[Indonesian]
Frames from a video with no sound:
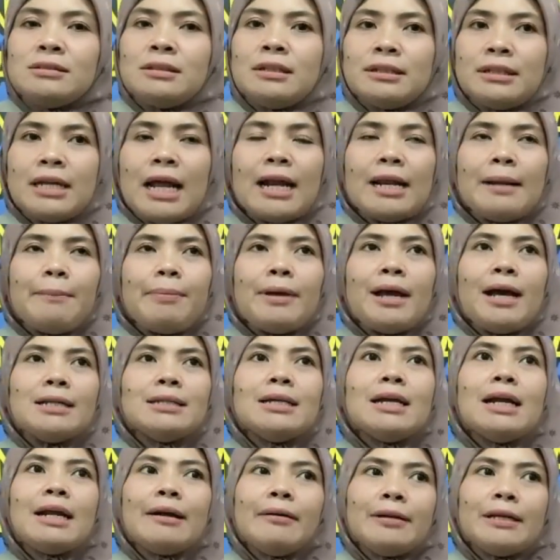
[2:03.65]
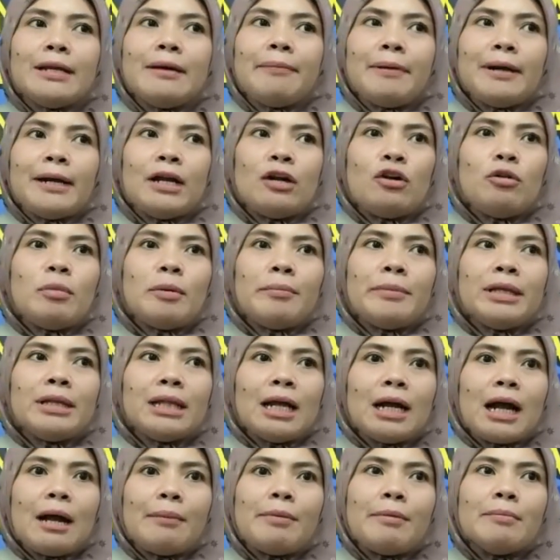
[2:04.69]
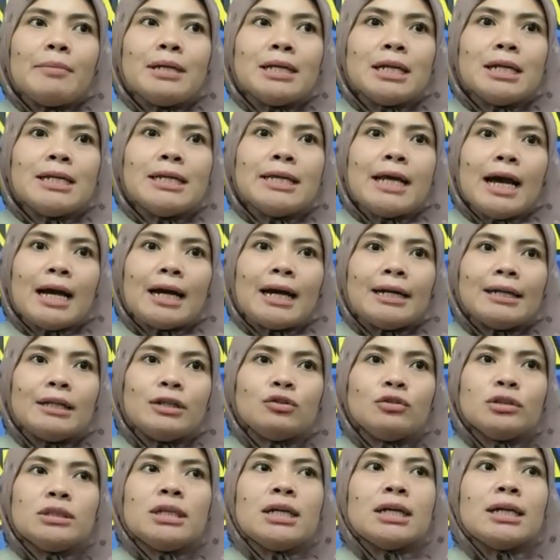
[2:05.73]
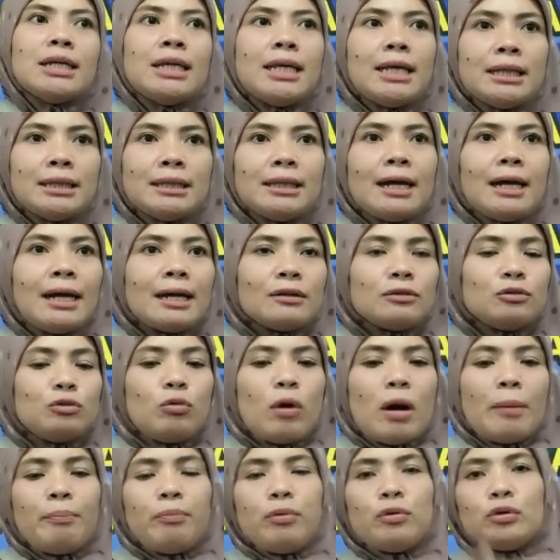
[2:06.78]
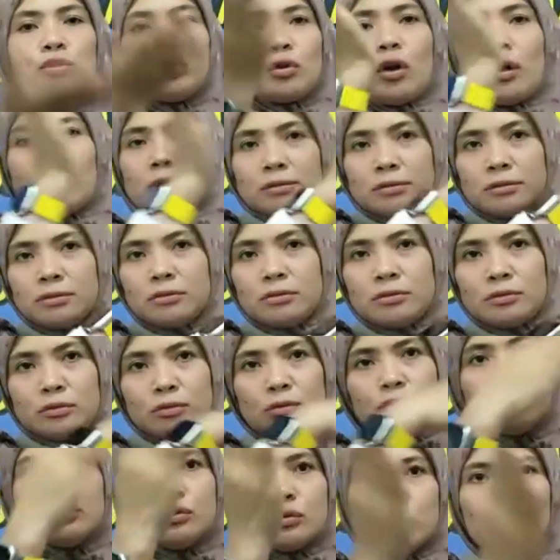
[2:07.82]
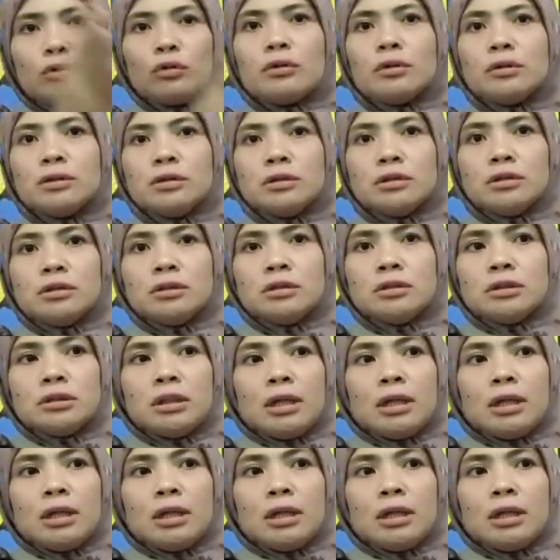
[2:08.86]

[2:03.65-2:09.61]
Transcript: Dari pihak Japanero meminta kami menyediakan itu sekitar 20 ton untuk per,